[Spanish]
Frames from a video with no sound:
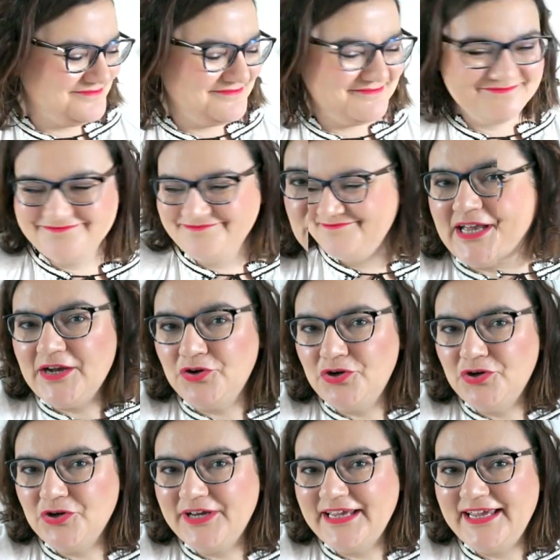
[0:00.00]
Vamos ya con
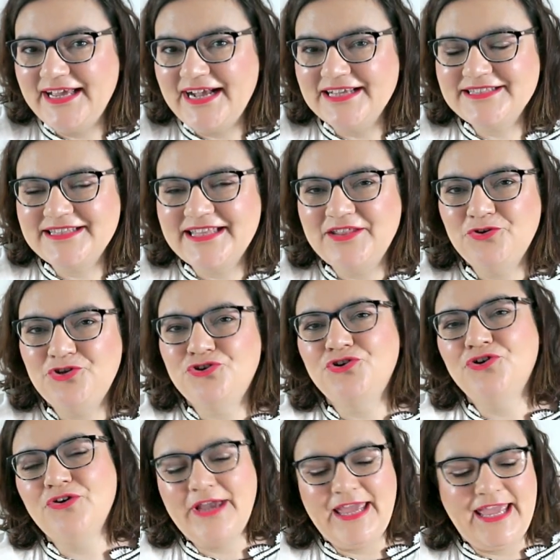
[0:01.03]
lo que he gastado
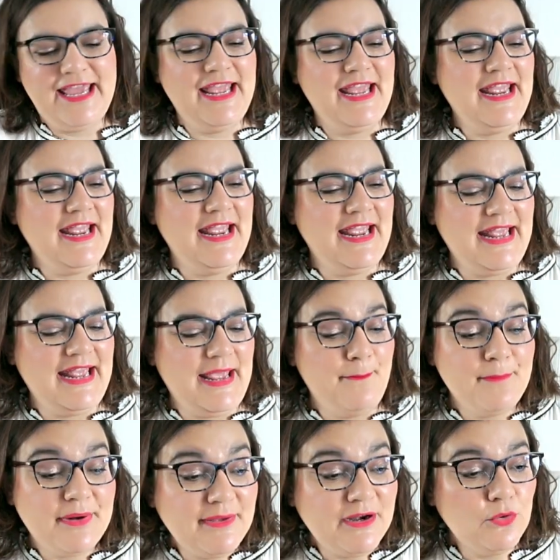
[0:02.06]
yo. Eh,
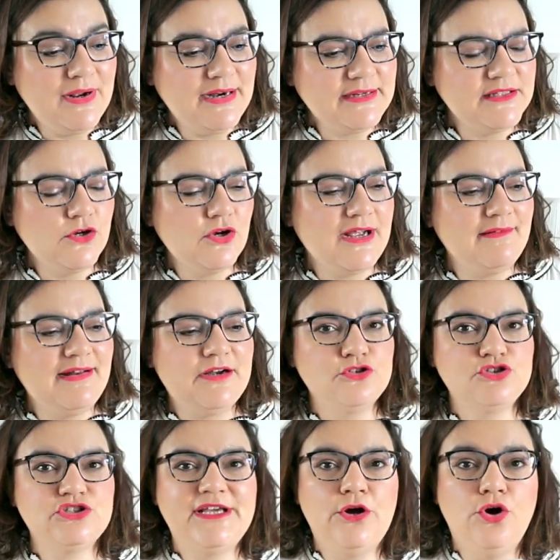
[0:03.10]
en primer lugar tengo que
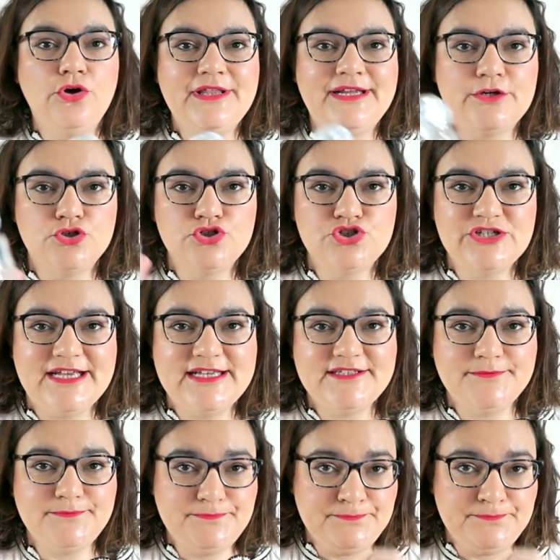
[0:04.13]
hablaros de Eau de Rochas